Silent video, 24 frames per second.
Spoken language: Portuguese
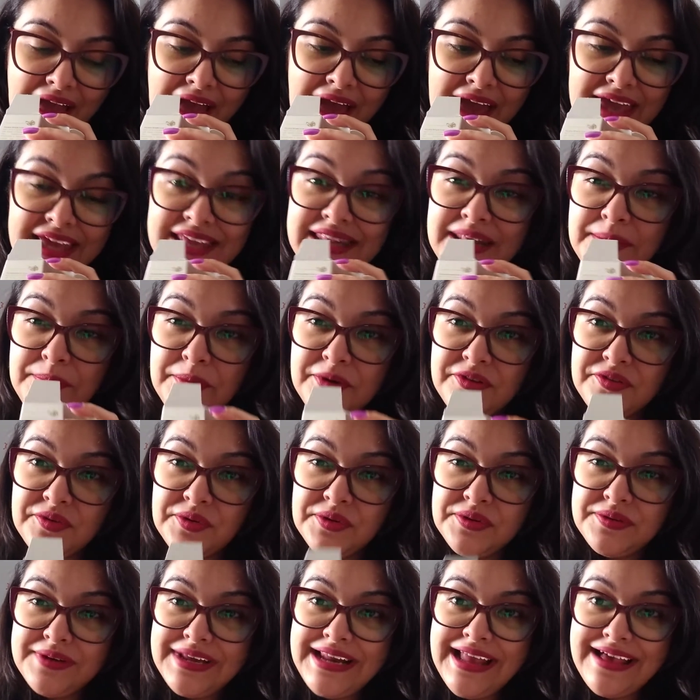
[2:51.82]
Aí depois,
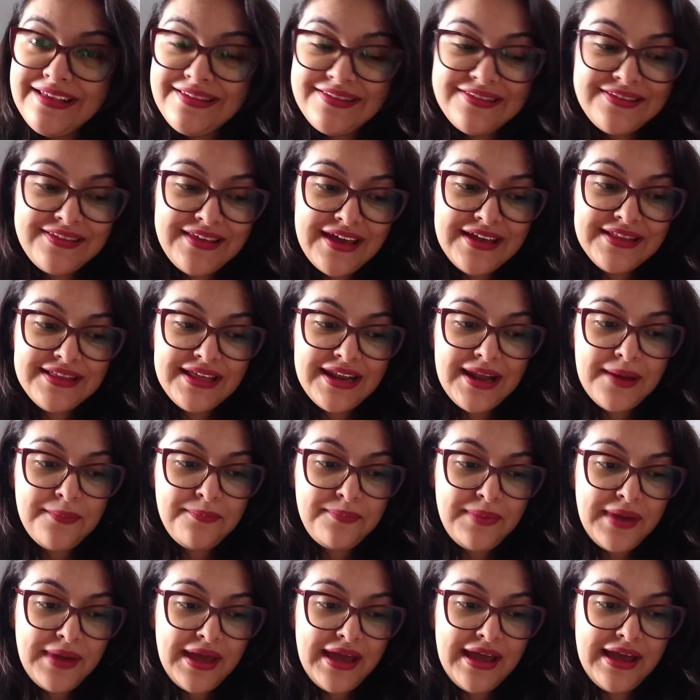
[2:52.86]
quando ele assenta na
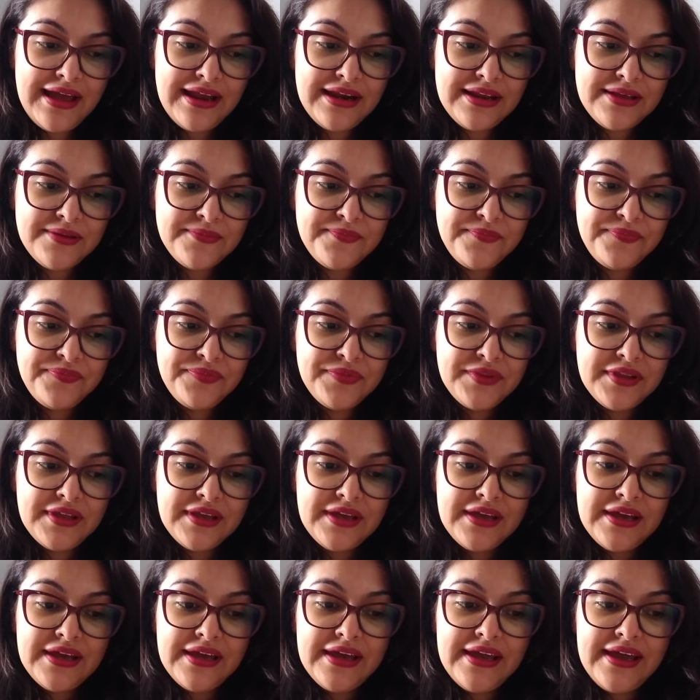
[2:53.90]
pele,
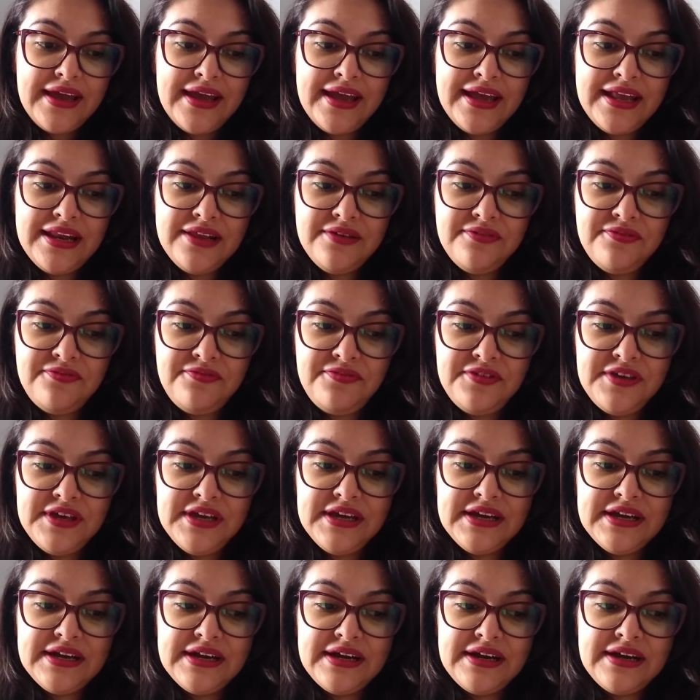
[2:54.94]
ele
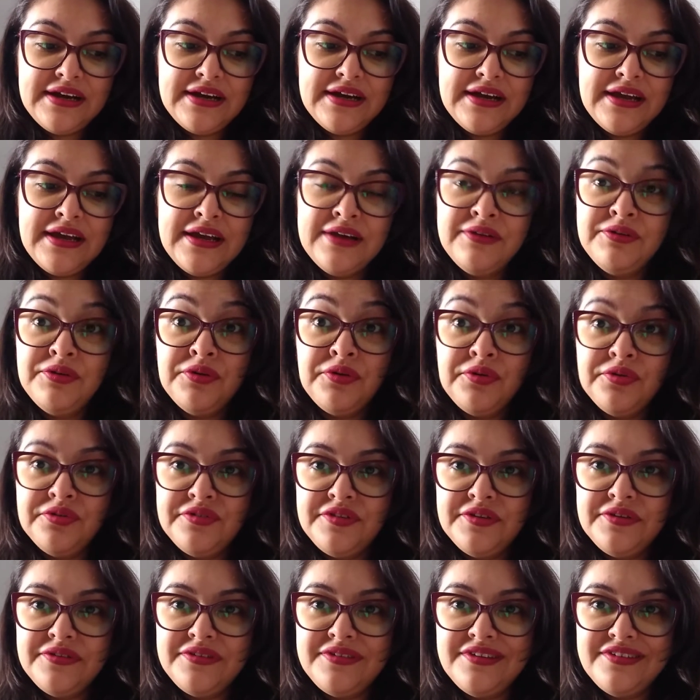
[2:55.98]
fica. Eu não
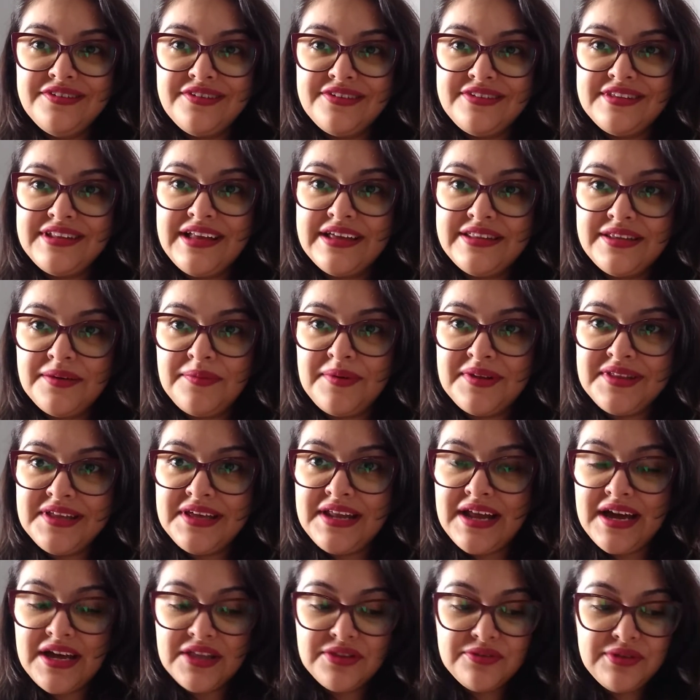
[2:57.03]
consigo sentir esse lado
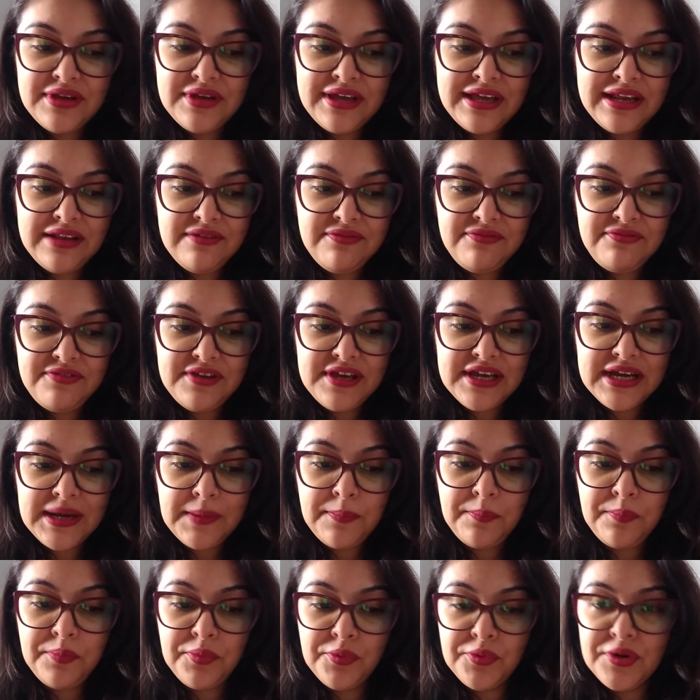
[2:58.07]
amadeirado. Ele fica
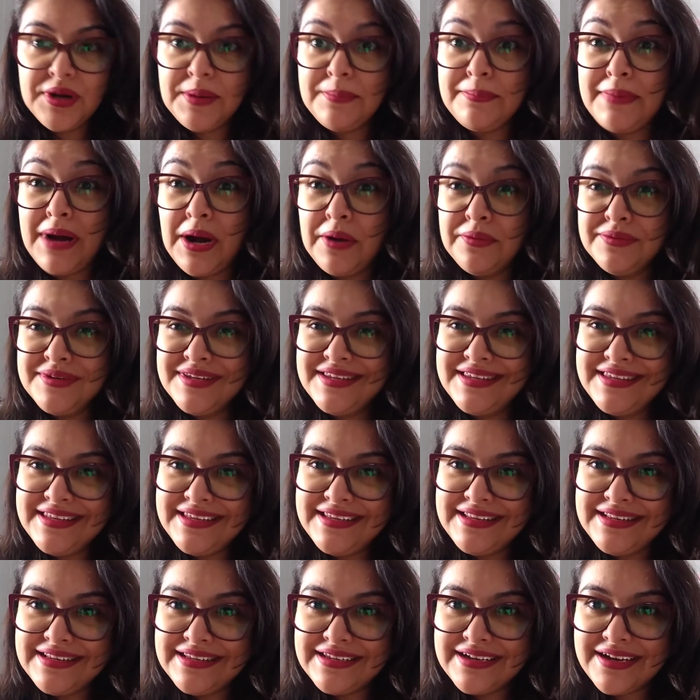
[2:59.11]
pura
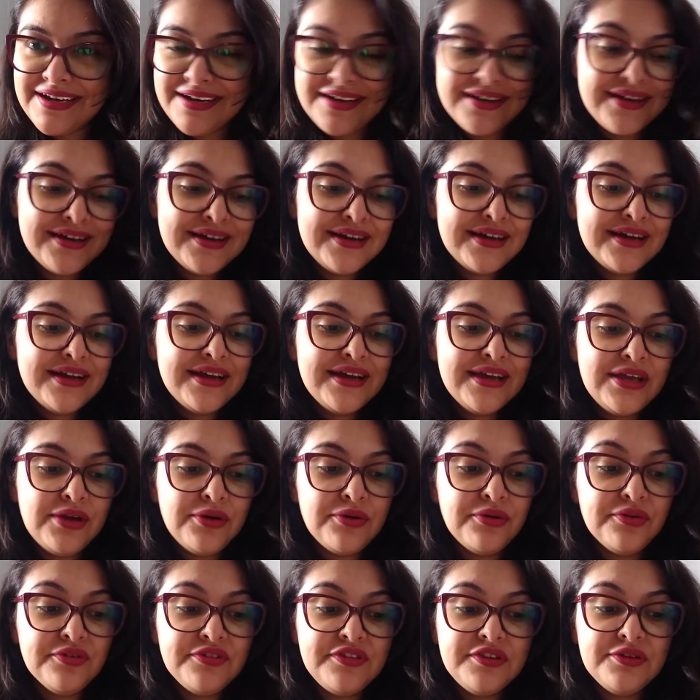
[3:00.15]
baunilha. Eu
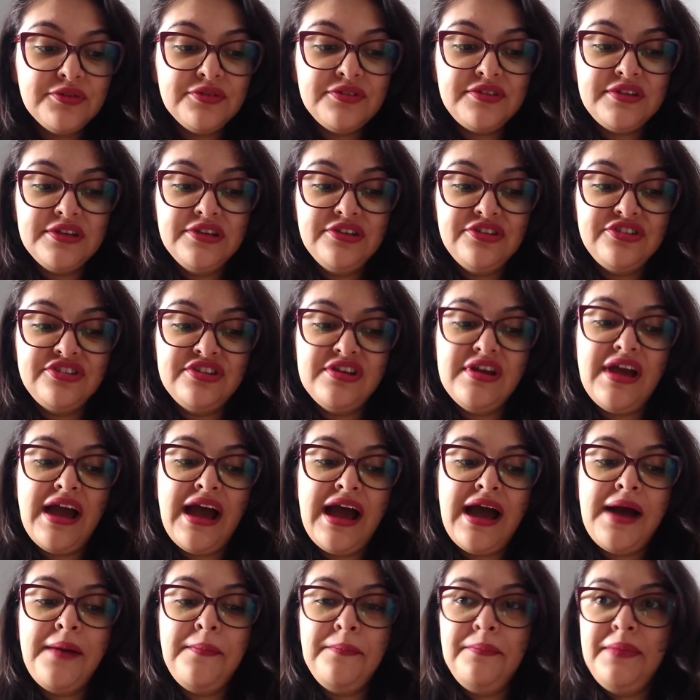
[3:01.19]
consigo sentir
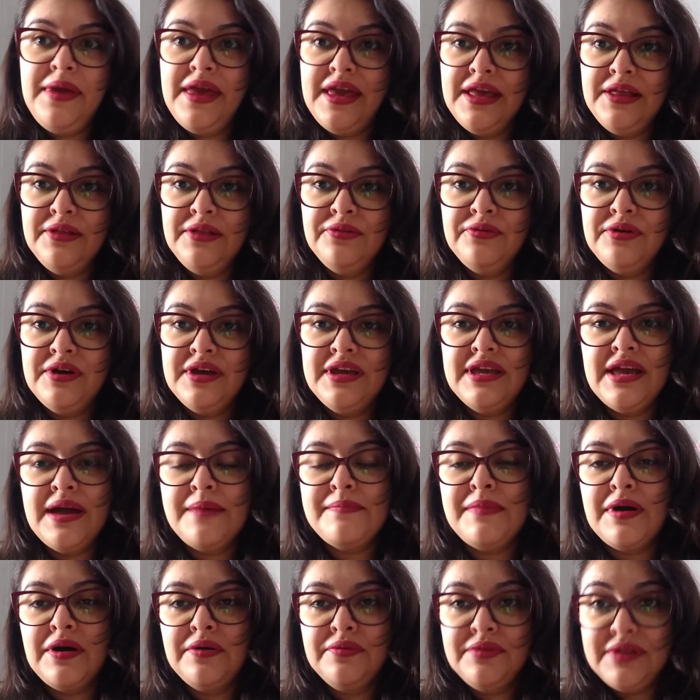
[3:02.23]
a amêndoa e a
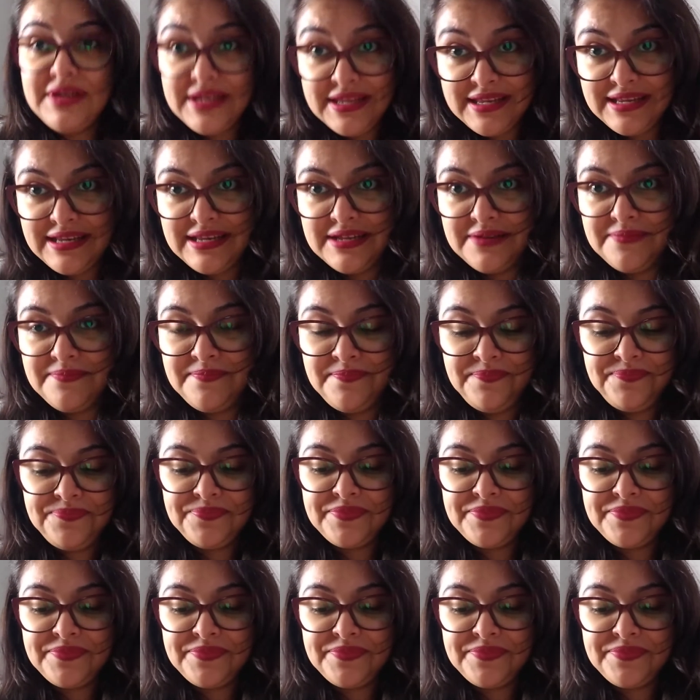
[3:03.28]
baunilha.